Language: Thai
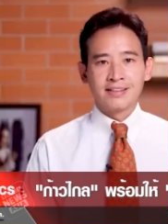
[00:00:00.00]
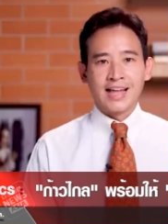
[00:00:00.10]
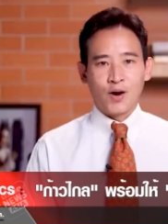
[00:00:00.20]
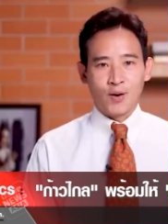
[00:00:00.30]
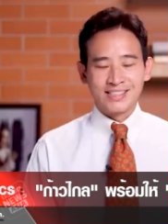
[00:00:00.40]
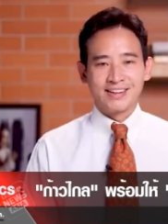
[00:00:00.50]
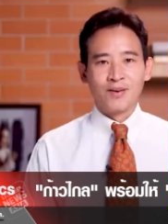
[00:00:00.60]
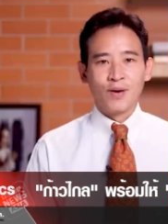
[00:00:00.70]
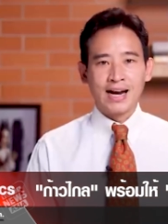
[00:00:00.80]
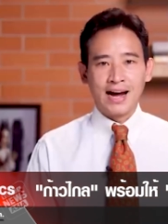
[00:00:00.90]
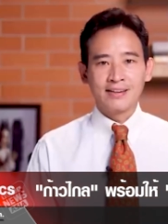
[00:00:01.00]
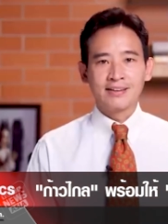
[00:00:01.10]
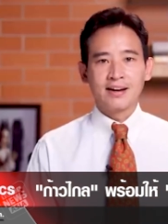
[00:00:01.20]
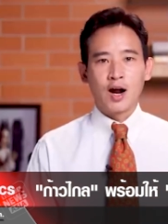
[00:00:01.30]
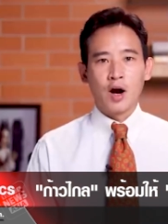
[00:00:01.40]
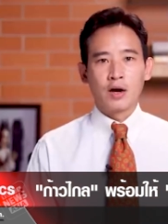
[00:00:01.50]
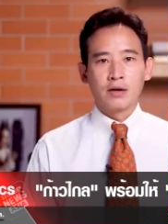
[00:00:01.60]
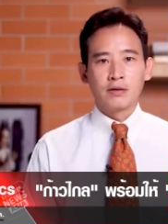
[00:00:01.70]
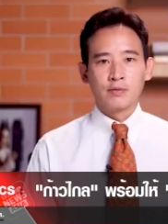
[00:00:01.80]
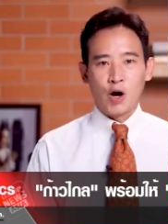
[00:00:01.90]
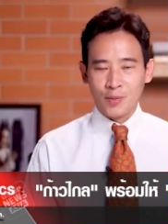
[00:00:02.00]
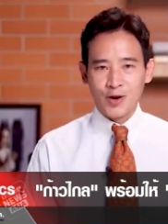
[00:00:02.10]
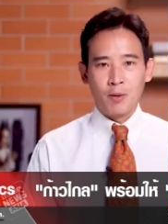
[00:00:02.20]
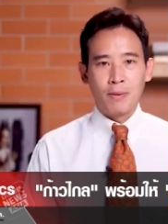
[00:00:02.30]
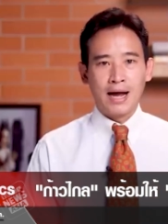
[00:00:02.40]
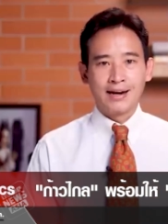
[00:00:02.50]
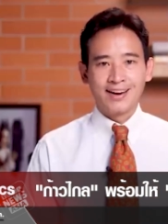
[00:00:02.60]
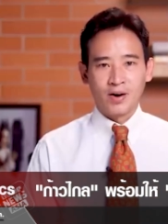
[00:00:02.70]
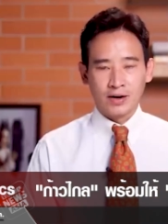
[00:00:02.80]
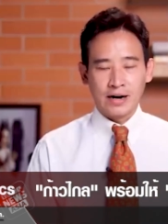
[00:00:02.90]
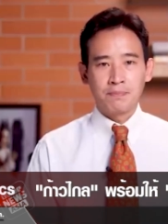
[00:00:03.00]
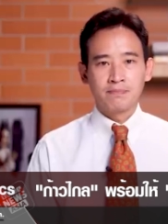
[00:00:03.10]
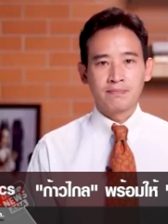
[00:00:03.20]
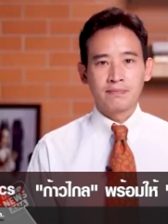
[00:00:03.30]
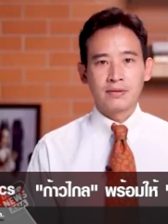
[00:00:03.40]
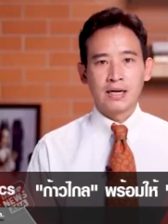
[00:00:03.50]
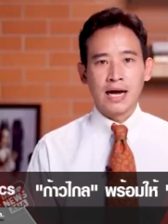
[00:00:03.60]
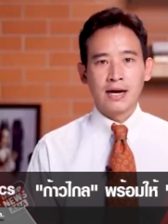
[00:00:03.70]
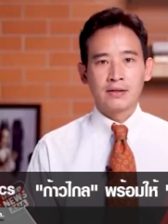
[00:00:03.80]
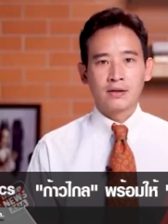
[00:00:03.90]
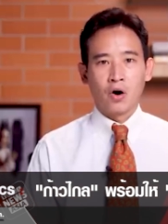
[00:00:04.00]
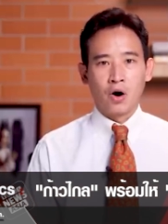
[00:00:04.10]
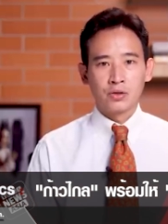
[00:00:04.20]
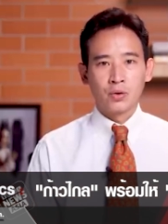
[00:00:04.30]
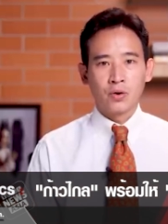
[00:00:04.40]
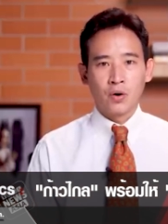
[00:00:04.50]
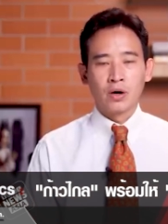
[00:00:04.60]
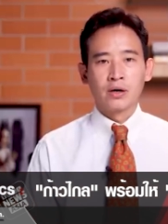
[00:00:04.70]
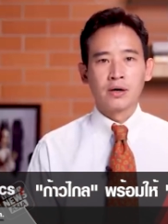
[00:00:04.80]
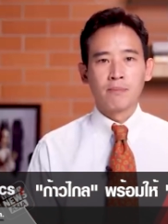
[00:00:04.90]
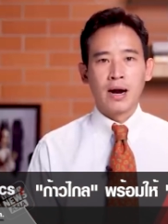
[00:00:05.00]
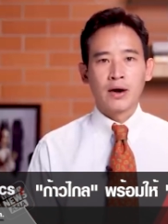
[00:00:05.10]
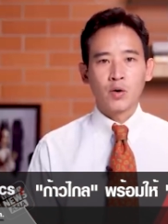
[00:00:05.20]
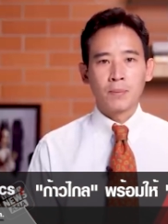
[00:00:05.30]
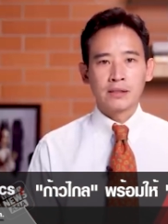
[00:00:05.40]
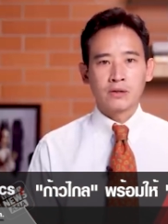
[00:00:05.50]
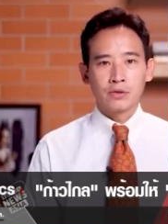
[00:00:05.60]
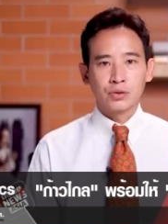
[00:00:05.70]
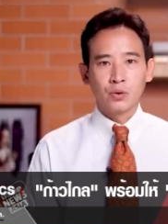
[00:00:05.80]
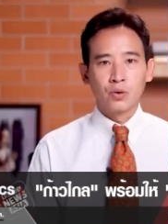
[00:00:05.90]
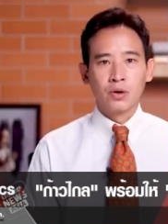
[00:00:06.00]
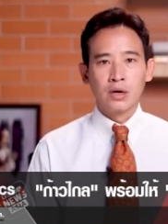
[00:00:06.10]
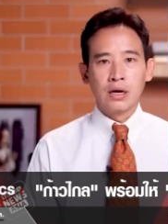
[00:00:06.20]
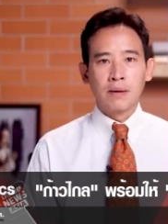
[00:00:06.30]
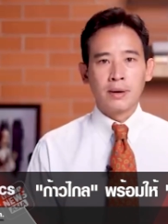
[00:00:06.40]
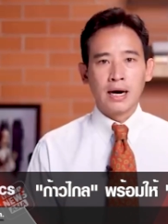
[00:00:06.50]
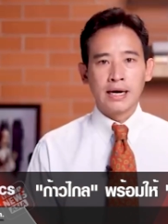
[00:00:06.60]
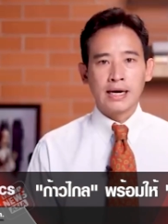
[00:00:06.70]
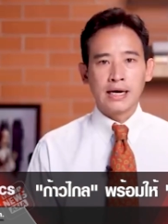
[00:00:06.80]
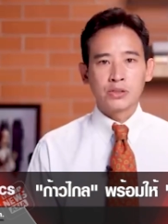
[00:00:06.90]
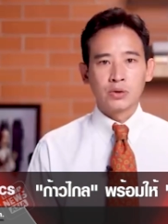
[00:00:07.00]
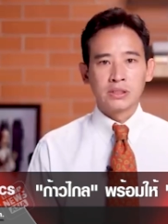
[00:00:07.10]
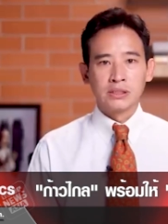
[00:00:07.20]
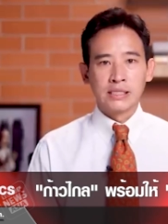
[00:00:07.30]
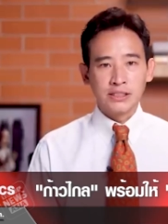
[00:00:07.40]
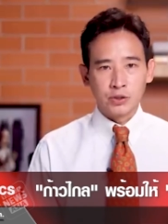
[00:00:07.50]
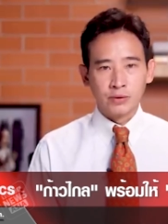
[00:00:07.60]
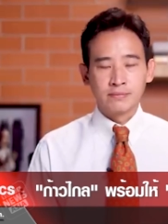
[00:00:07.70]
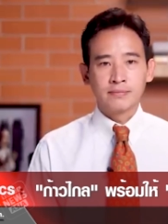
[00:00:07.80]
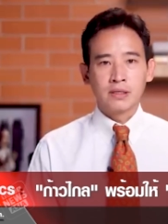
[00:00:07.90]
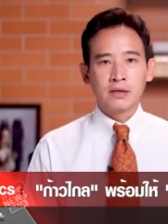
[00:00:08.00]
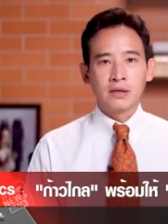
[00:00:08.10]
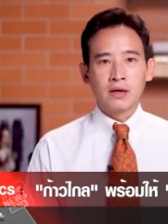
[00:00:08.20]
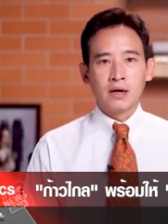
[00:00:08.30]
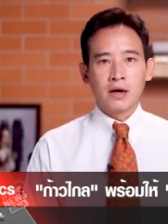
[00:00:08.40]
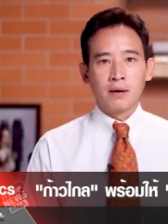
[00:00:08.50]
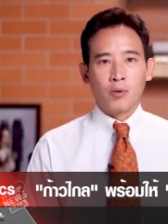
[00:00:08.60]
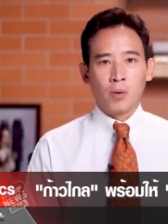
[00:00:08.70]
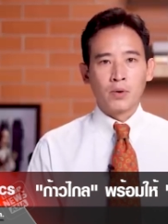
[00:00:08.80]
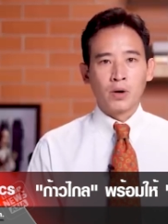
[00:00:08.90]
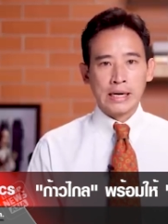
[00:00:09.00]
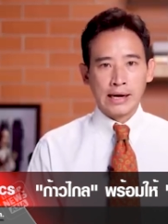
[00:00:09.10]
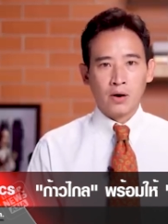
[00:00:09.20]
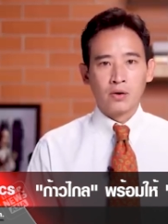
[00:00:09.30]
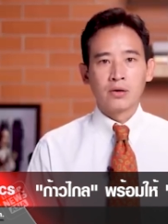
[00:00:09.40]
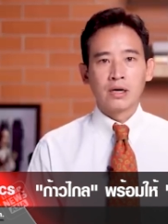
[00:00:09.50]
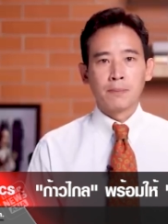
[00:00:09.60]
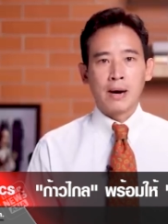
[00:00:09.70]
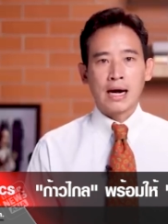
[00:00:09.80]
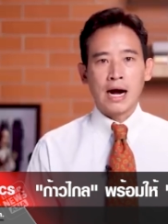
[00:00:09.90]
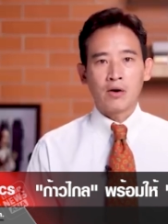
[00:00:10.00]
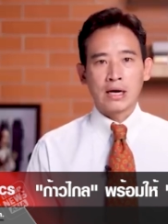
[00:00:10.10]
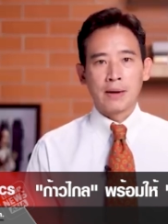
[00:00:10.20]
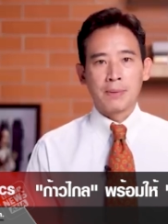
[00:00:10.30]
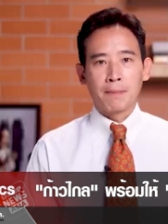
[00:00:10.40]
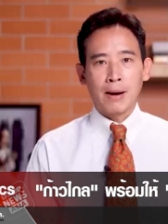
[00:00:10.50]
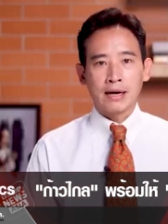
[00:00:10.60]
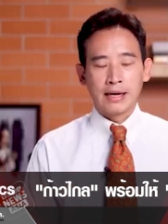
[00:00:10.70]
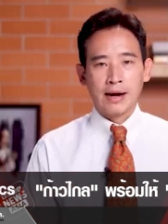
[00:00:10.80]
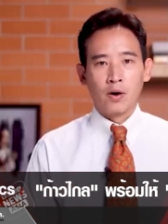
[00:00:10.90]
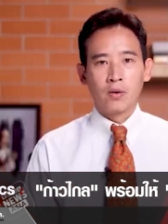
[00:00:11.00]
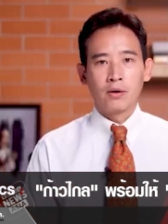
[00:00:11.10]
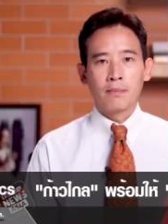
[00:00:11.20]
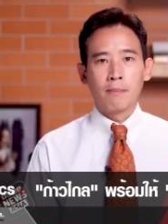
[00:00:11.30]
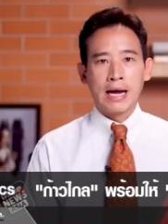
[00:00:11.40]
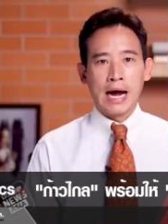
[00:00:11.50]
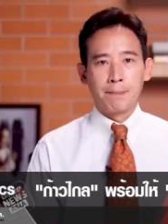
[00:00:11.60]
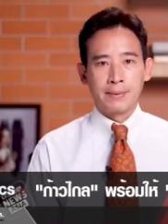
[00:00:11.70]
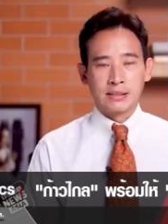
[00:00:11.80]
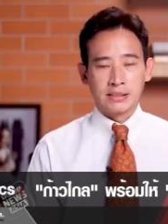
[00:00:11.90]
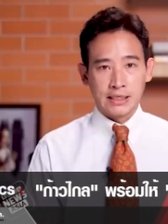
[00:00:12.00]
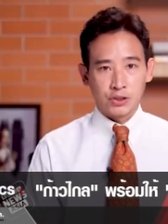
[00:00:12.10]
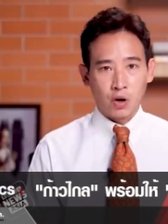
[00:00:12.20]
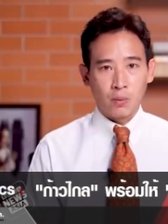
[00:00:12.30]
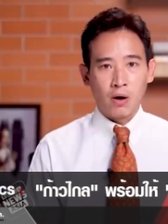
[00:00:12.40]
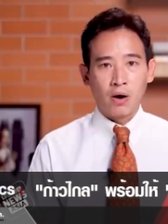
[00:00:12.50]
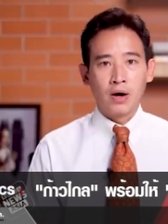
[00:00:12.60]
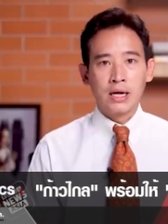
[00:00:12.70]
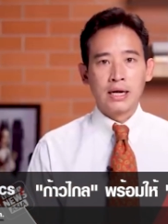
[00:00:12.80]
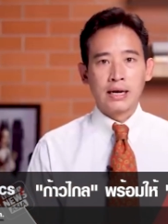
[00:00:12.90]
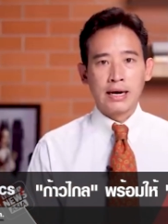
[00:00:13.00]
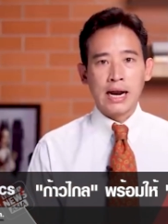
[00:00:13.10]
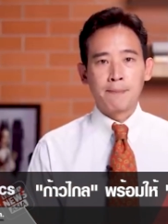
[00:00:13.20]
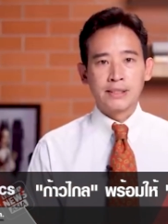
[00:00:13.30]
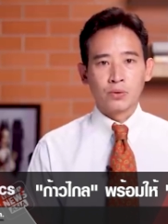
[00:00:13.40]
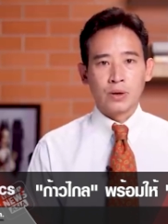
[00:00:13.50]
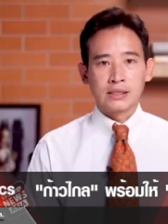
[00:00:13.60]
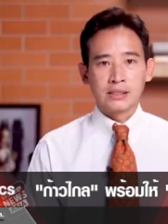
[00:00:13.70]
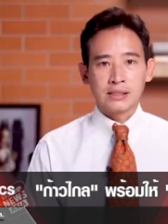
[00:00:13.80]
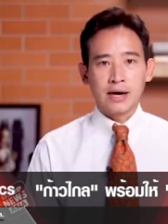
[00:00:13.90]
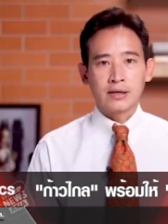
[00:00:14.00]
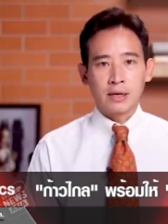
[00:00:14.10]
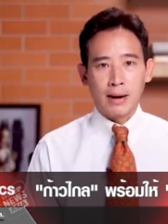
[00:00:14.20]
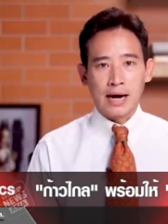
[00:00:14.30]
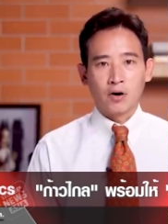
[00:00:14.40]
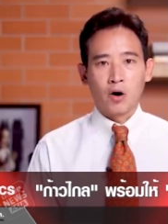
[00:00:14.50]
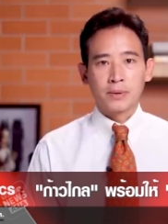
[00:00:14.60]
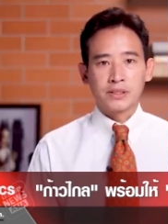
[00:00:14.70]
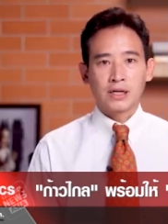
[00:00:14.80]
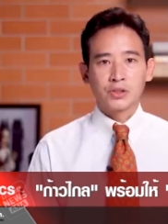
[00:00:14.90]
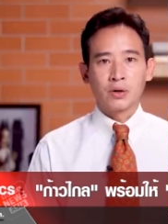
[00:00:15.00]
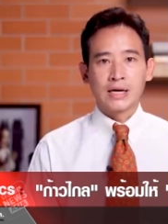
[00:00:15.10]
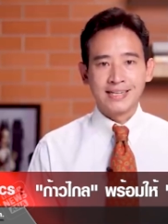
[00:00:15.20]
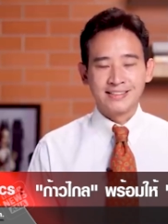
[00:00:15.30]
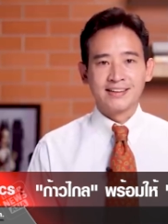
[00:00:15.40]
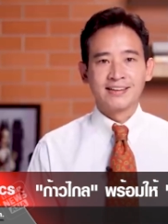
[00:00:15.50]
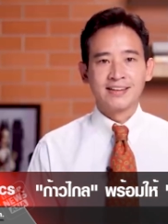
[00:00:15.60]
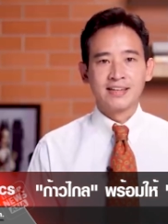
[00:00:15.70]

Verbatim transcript: แต่กว่าจะถึงวันนั้น เราไม่ยอมแพ้แน่นอนครับ และขอทุกคนมาร่วมกันต่อสู้ เพื่อให้ได้จนถึงที่สุด ผมคนเดียวหรือพักก้าวไกล เพียงพักเดียวไม่อาจเปลี่ยนใจสวและนำไปสู่การจัดตั้งรัฐบาลของประชาชนได้จริง